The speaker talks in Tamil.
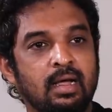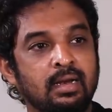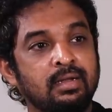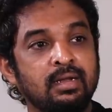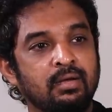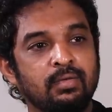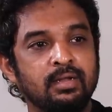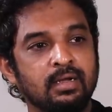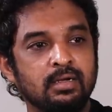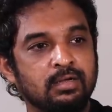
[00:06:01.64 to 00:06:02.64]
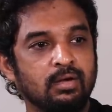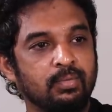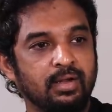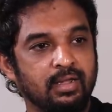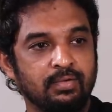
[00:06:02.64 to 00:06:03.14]
அரசியல்வாதிகள்னு
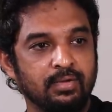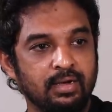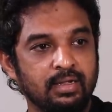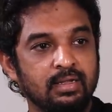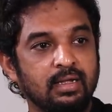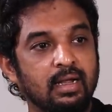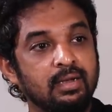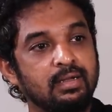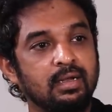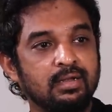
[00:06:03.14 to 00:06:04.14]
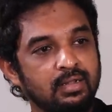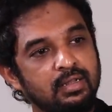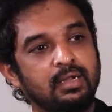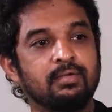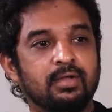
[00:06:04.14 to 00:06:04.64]
சொல்ல முடியாது அவங்கள அரசியல்
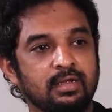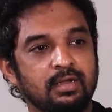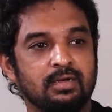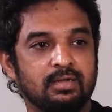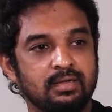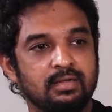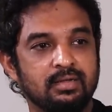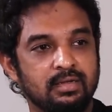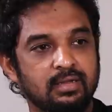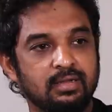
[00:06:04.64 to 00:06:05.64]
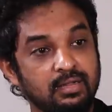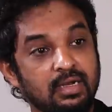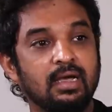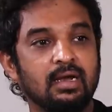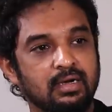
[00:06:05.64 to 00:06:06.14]
சிந்தனைவாதிகள்
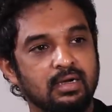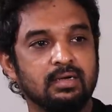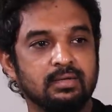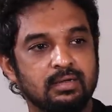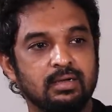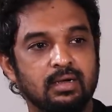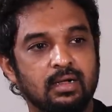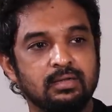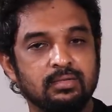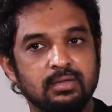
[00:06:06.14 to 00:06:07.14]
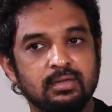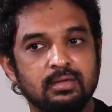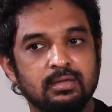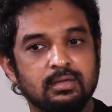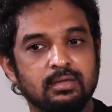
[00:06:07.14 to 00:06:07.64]
சிந்தனையாளர்கள் அது வந்து
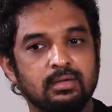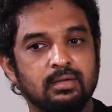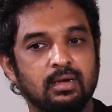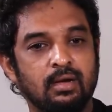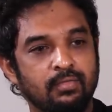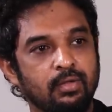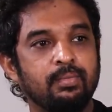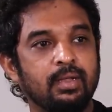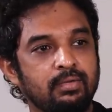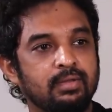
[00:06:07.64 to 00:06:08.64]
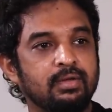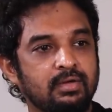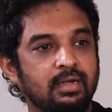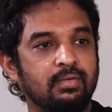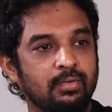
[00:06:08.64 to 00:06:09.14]
அவ்வளோ பேர்
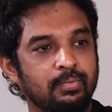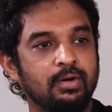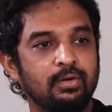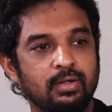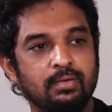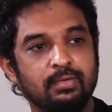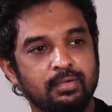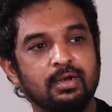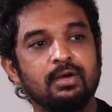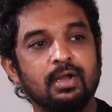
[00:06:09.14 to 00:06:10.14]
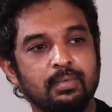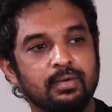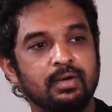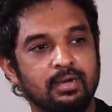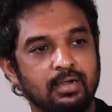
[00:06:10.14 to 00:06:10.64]
வந்துட்டு அவ்வளோ பேரோடு அவர் வந்து
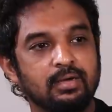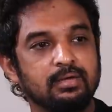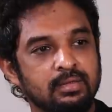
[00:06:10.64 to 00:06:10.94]
இன்ட்ராக்ட் பண்ணியிருக்காரு